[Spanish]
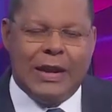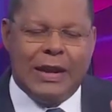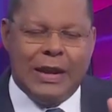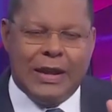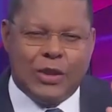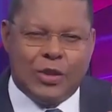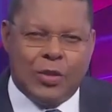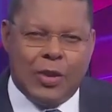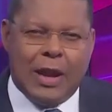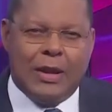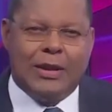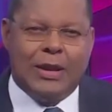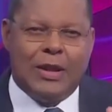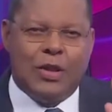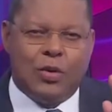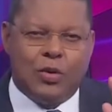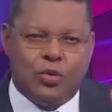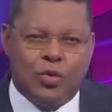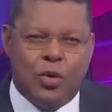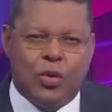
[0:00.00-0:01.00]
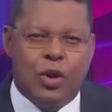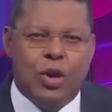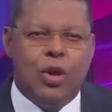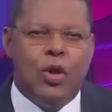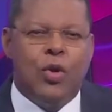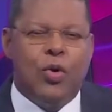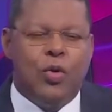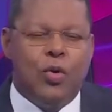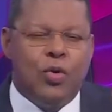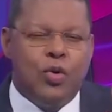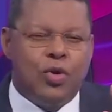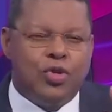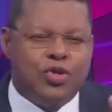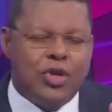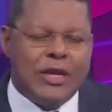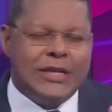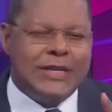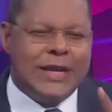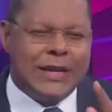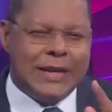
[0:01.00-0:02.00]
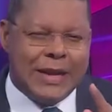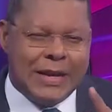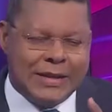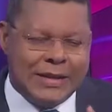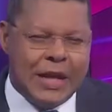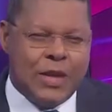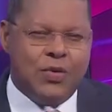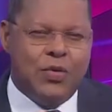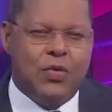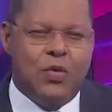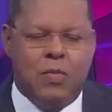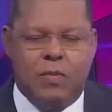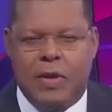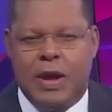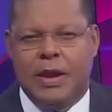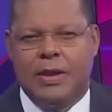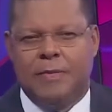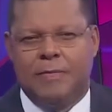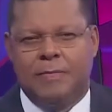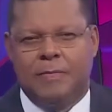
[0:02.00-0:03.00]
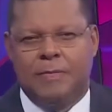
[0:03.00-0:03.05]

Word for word: Electoral del doctor Julio César Castaño Guzmán.